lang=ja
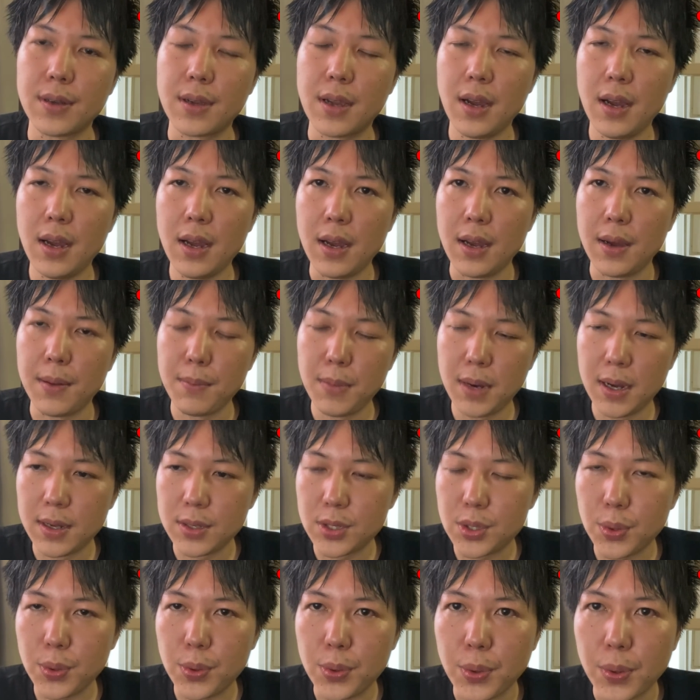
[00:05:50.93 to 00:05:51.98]
が、ま
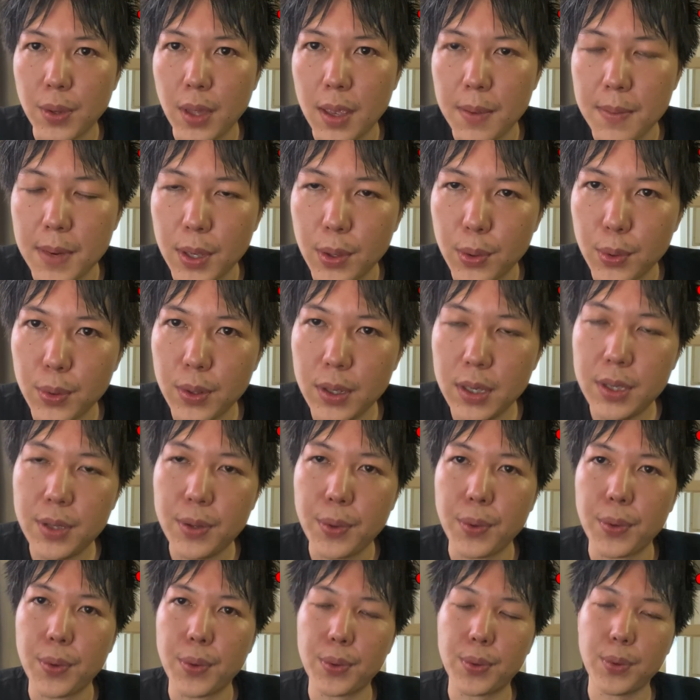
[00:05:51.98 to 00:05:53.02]
あちょっとね、今頼
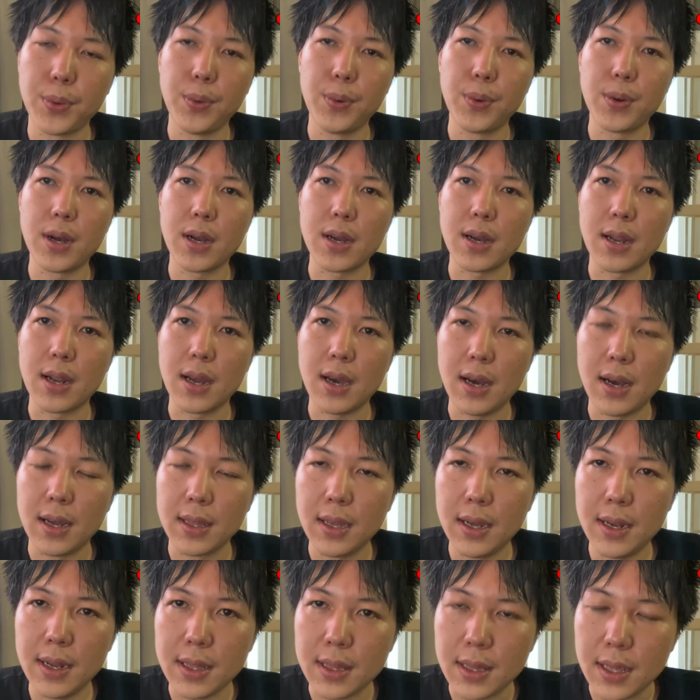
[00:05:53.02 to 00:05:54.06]
人の動画から
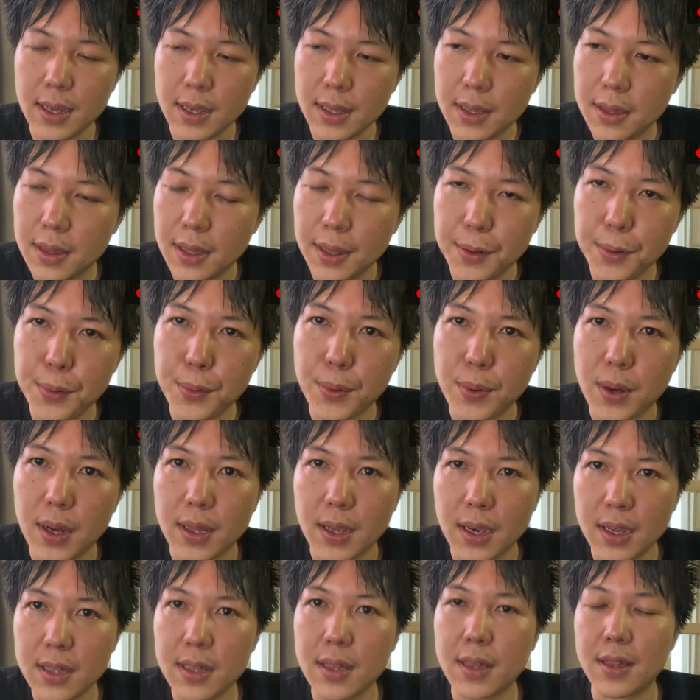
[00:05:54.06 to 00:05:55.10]
離れていってるのか
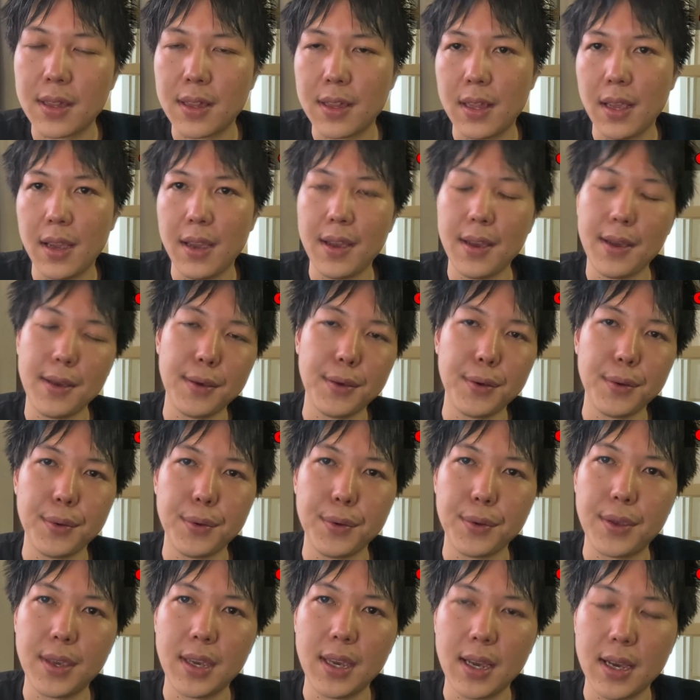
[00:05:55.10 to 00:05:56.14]
なってい
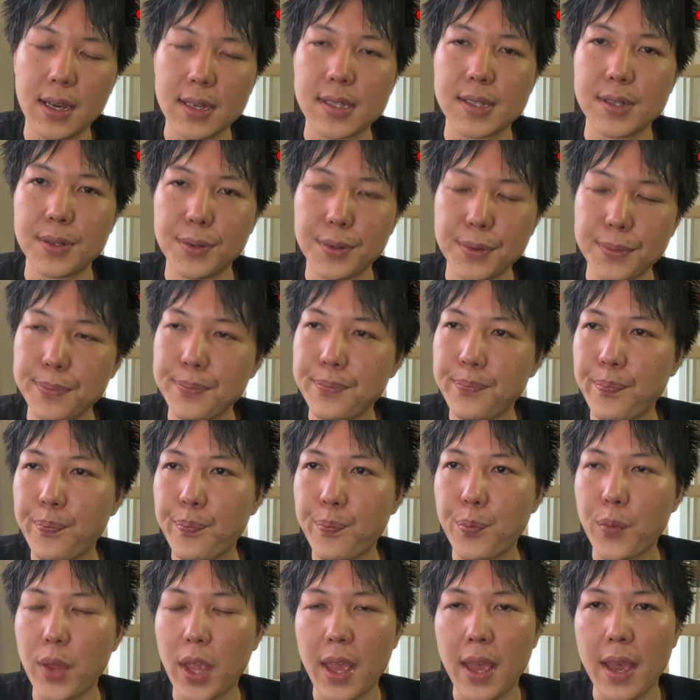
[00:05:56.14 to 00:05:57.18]
う気がする。
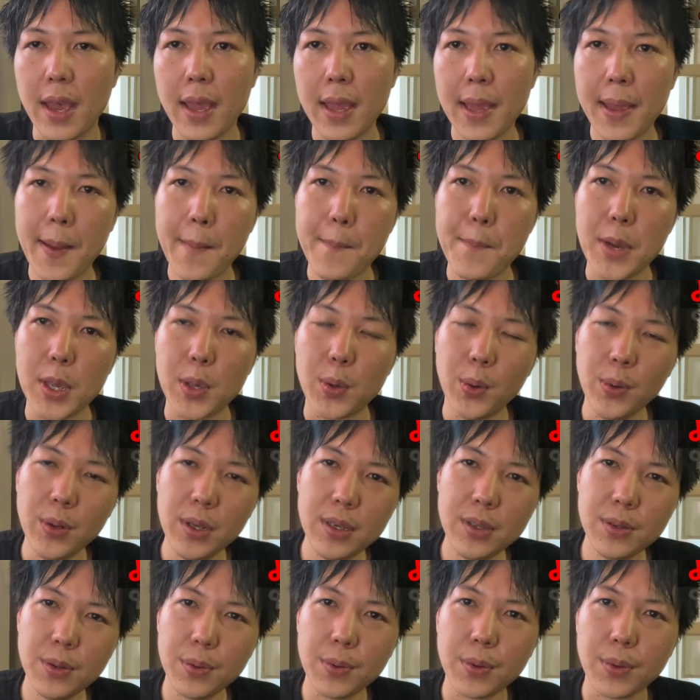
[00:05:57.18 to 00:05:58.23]
で、まあ
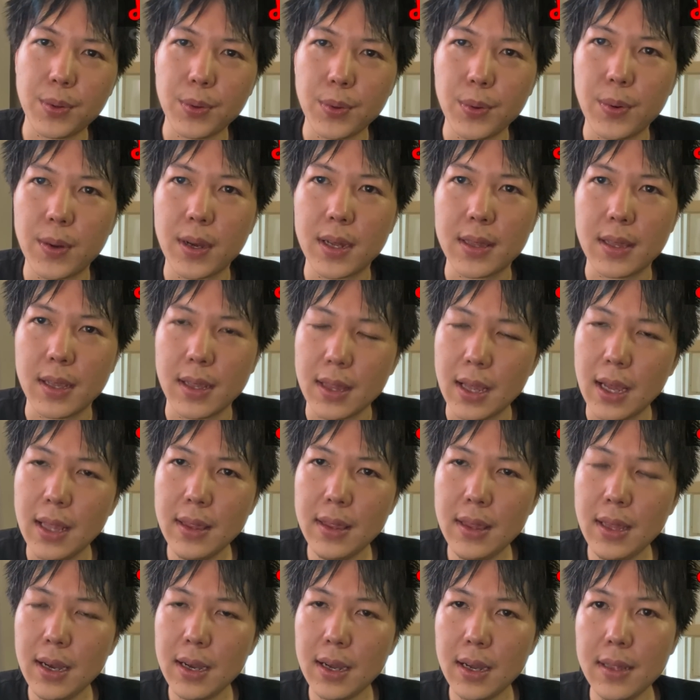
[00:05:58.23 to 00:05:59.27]
頼人の動画ってな
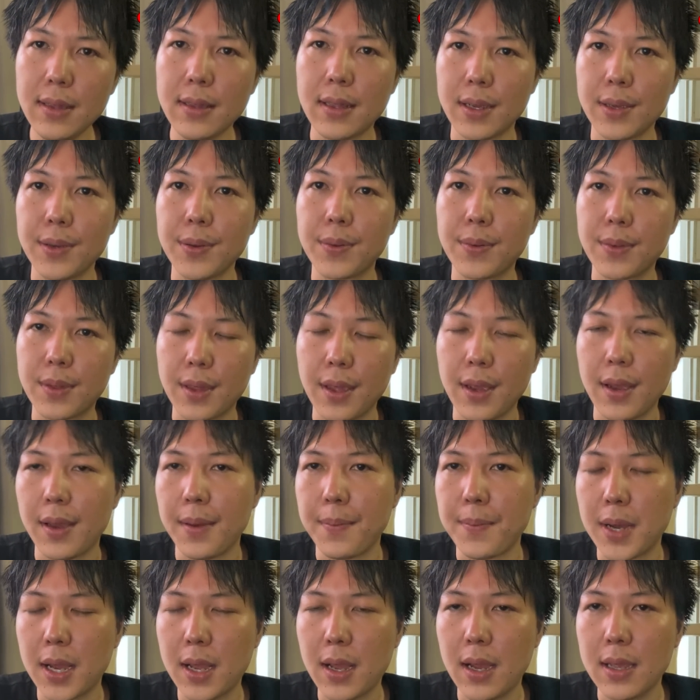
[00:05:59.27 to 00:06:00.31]
んだかんだ言っ
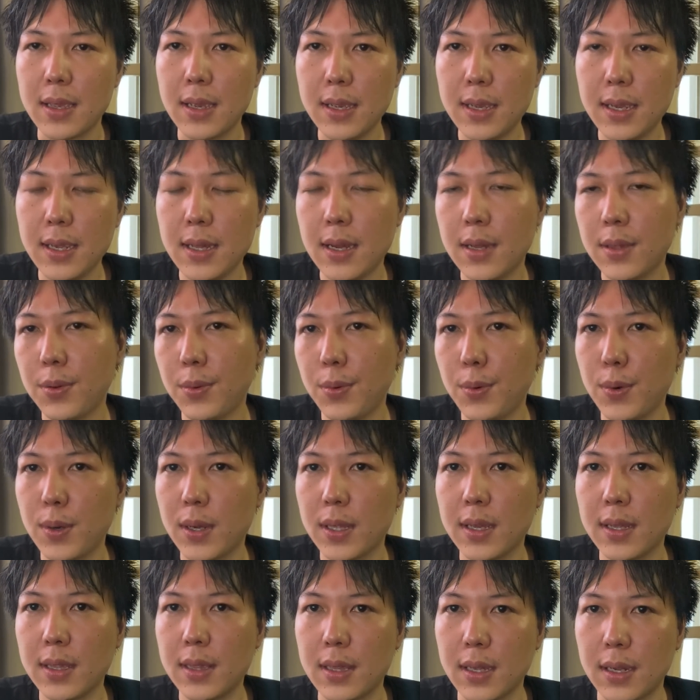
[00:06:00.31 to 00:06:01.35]
て、まあ過激な動
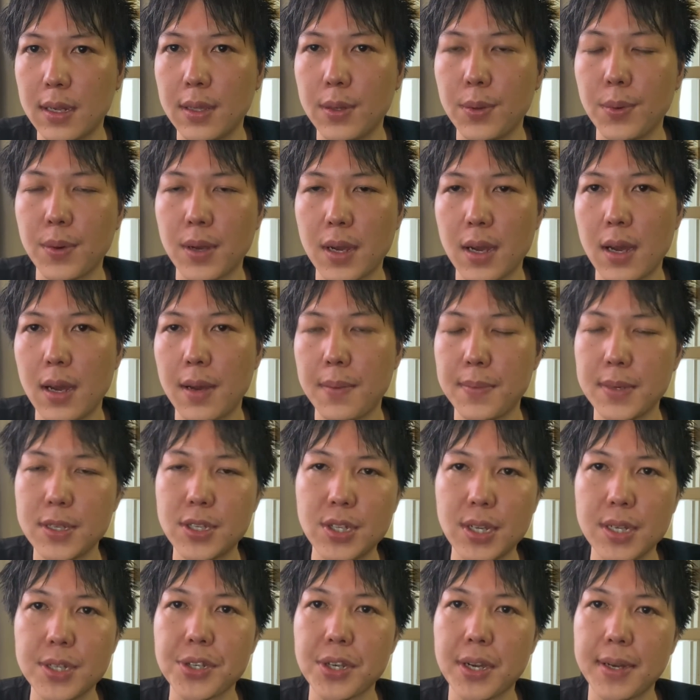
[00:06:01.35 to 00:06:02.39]
画だったりとか、まあ
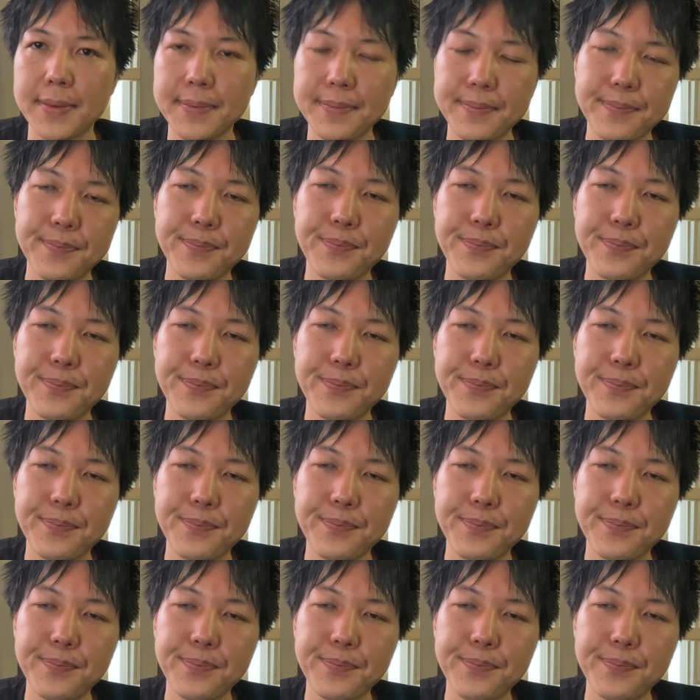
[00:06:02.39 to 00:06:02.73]
したじゃん。